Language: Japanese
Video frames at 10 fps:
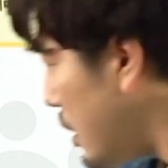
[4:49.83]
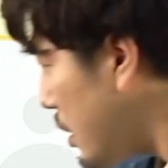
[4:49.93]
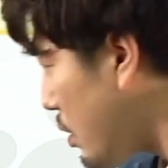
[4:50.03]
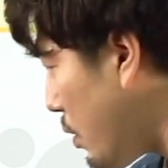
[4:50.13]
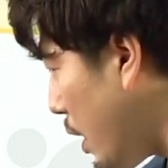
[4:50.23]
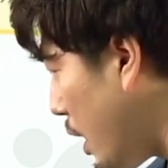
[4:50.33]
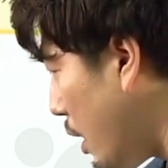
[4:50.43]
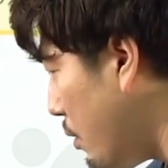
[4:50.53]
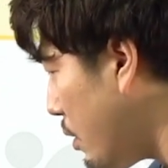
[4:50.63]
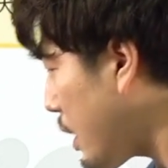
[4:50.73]
これら
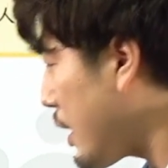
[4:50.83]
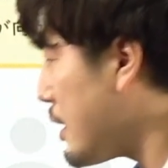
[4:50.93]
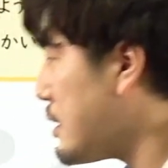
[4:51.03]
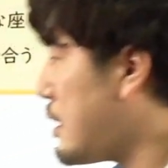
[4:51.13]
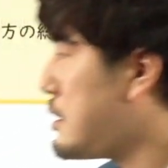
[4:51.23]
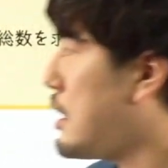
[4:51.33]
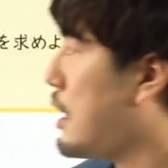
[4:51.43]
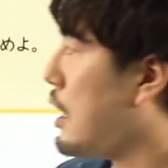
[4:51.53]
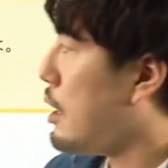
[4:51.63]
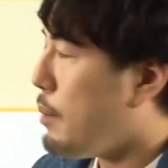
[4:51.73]
を掛け算してあ
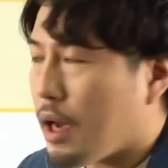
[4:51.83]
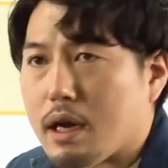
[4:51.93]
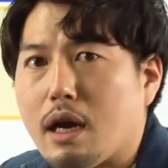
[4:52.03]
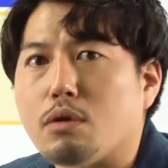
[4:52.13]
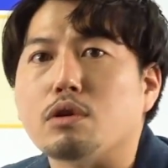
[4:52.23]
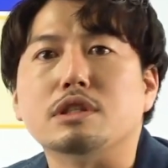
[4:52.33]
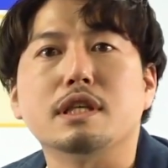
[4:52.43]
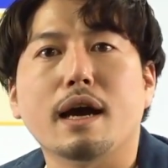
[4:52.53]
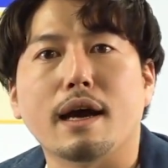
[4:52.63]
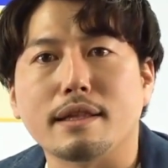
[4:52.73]
げれば、括弧いち
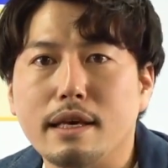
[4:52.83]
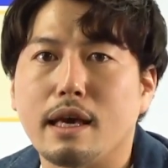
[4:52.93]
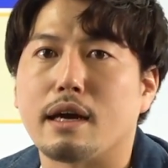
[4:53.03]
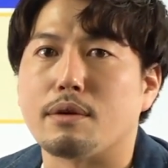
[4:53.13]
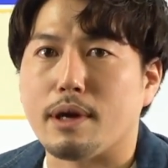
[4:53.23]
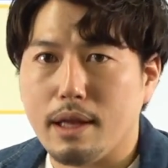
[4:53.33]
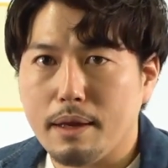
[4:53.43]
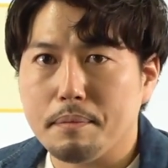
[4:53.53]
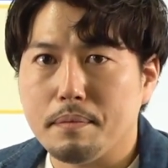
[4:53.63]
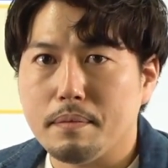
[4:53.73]
が出来上がるわけね。